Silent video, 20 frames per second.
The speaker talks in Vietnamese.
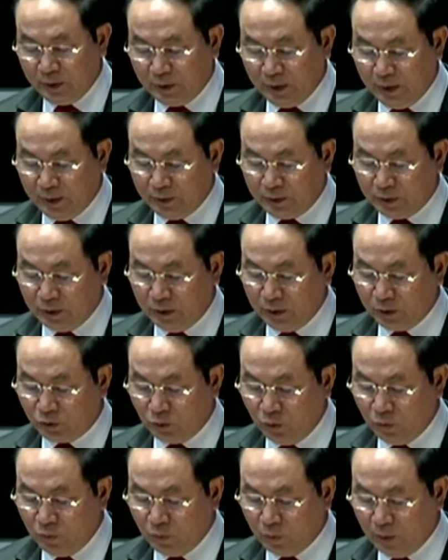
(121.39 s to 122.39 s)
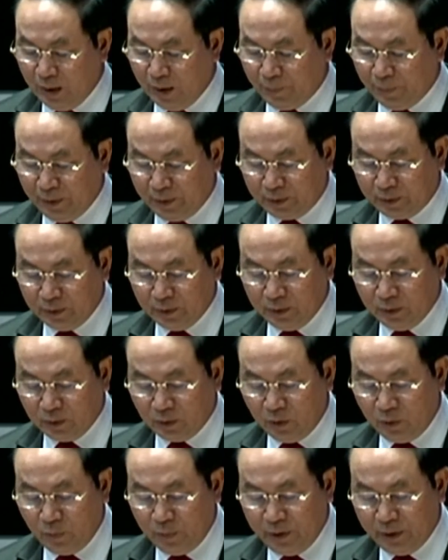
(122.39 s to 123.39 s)
rõ ràng ở đây là quan
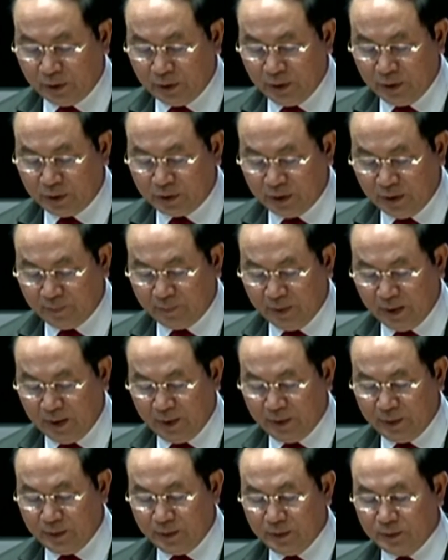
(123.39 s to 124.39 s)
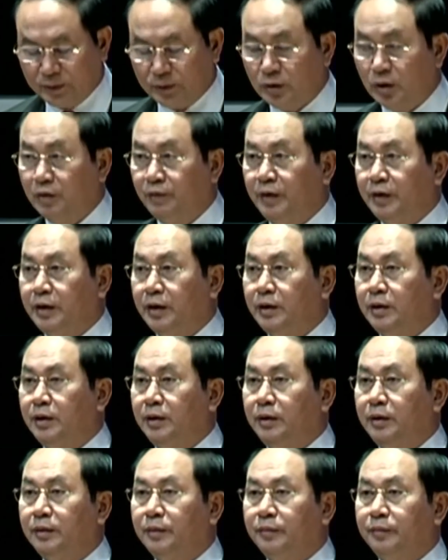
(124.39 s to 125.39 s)
điểm của Trung Cộng và của phe Nguyễn
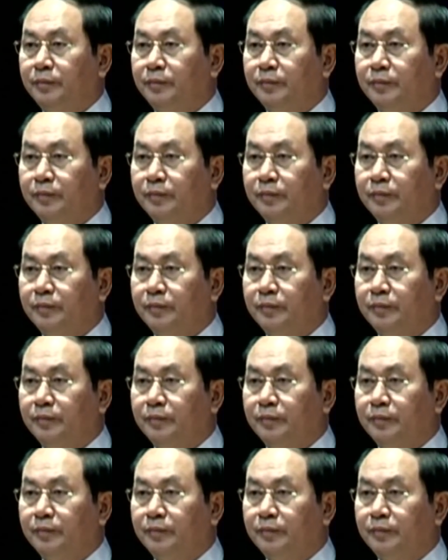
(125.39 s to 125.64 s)
Phú Trọng.